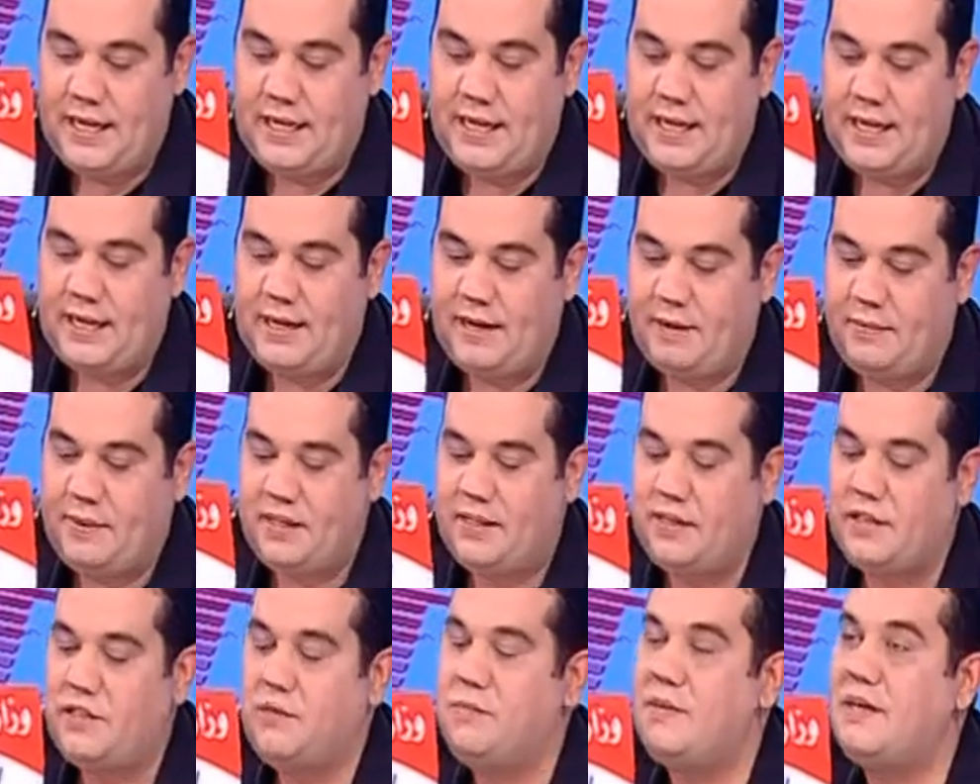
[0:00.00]
نهار
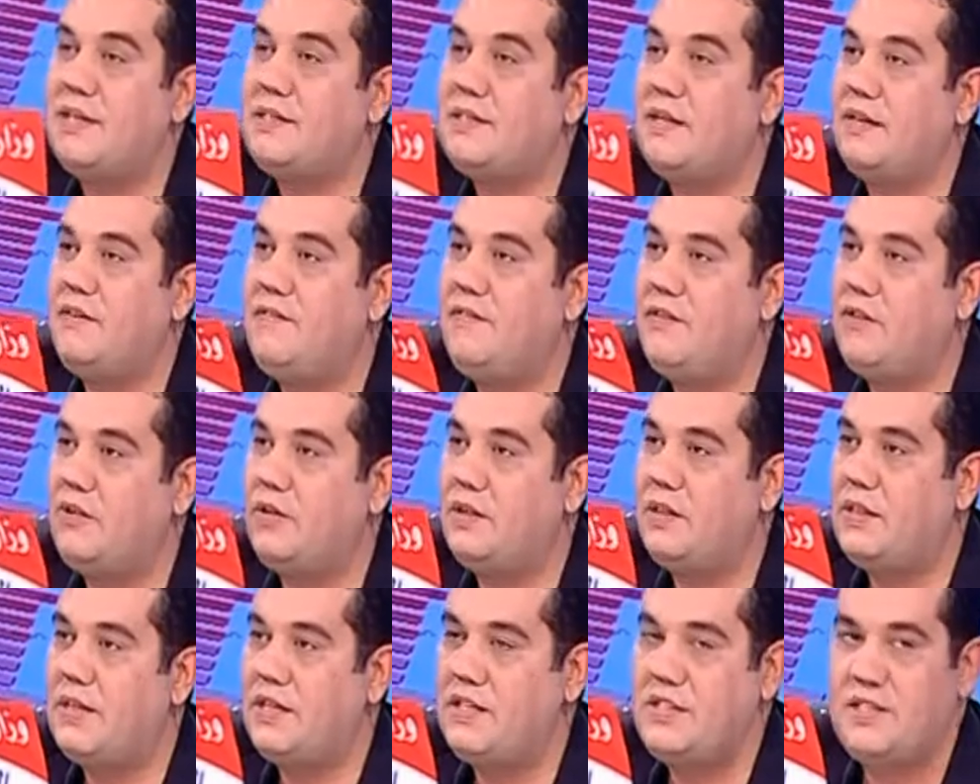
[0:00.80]
14 مارس
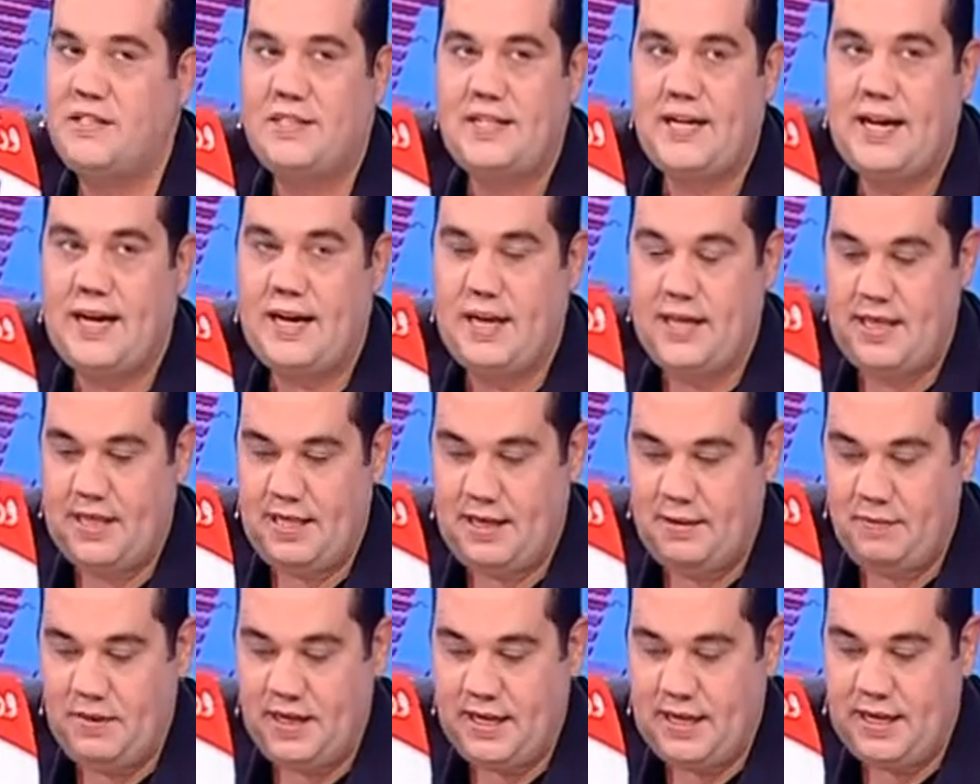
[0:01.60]
2013 الساعه
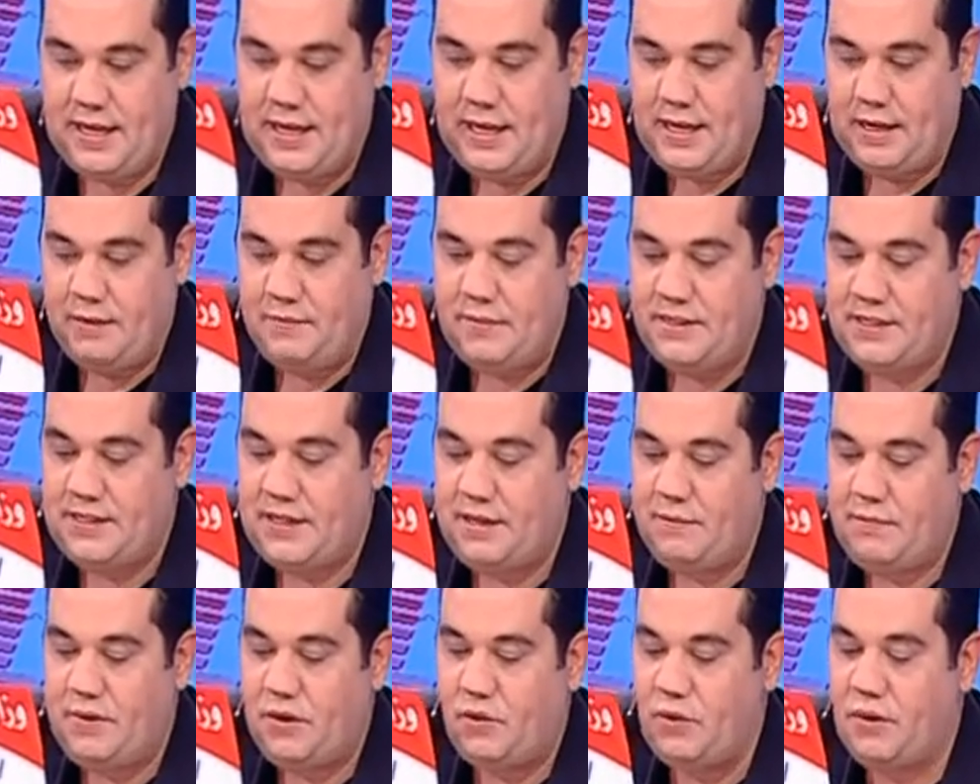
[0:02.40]
الثامنه
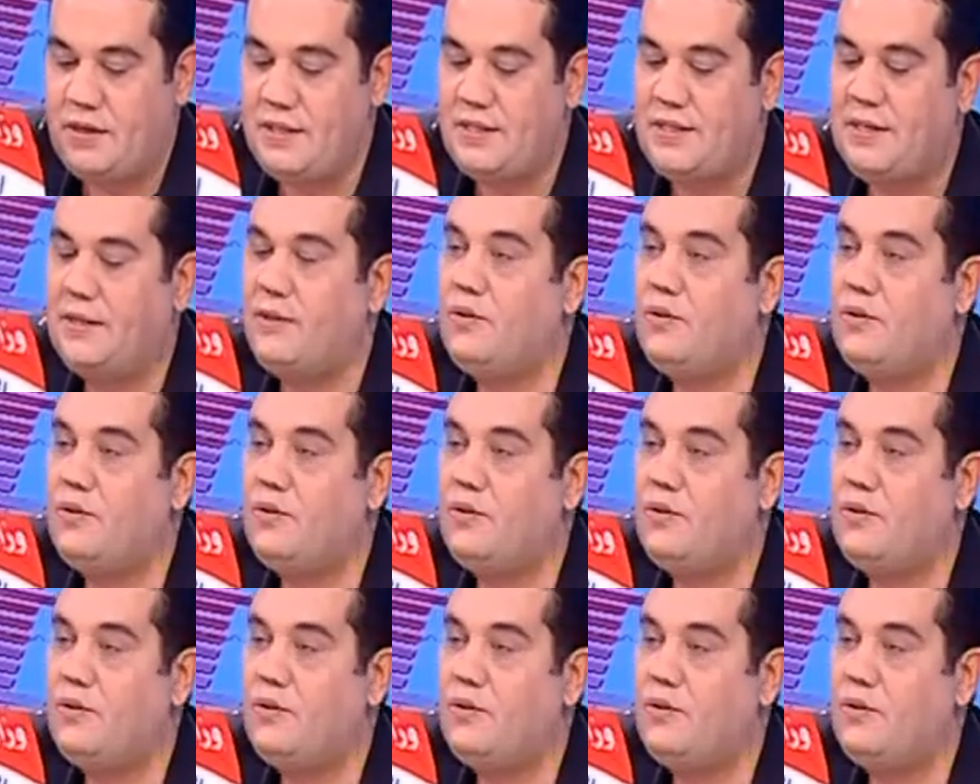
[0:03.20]
مساء بكوليزي